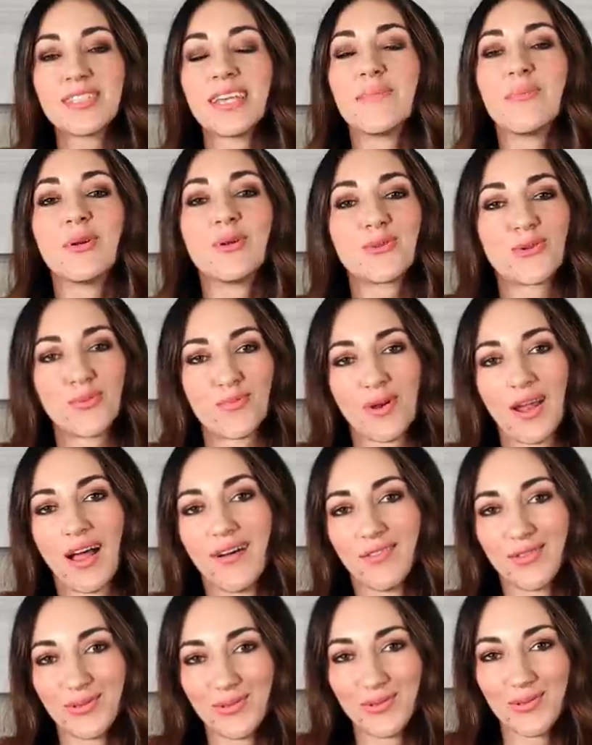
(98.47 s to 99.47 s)
sei molto
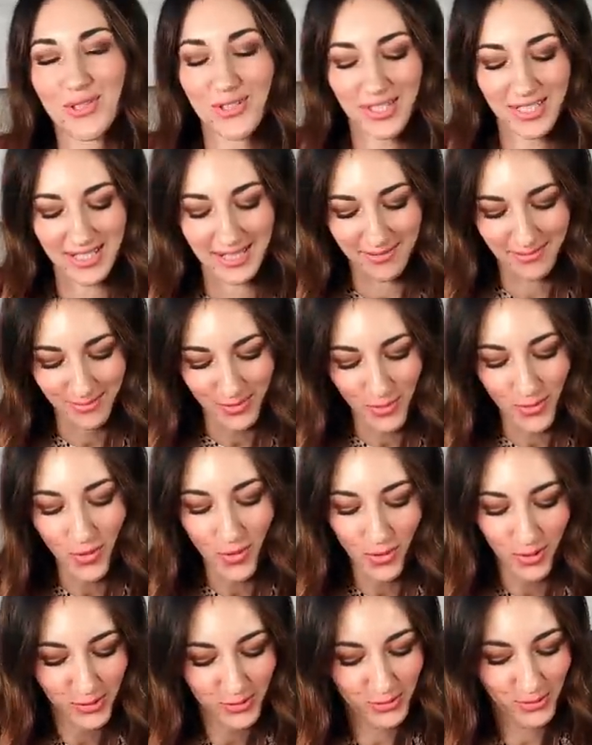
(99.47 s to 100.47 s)
bravo in cucina,
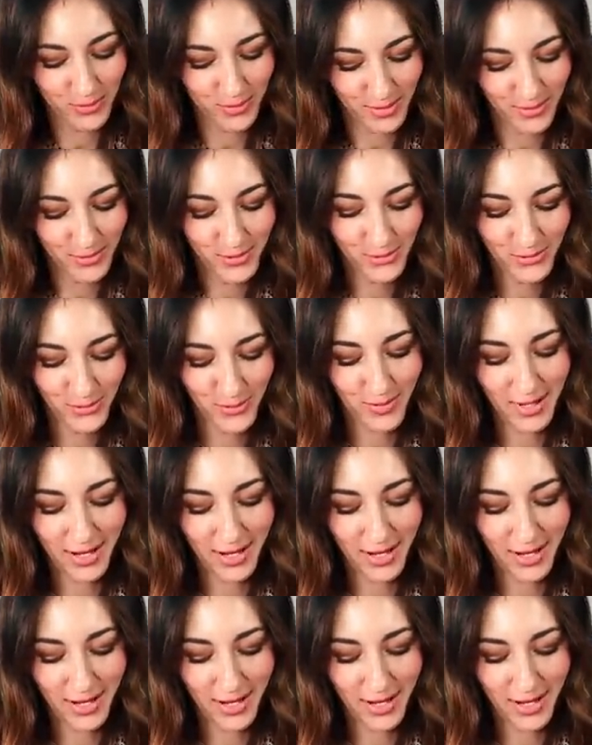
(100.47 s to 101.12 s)
molto, bra- molto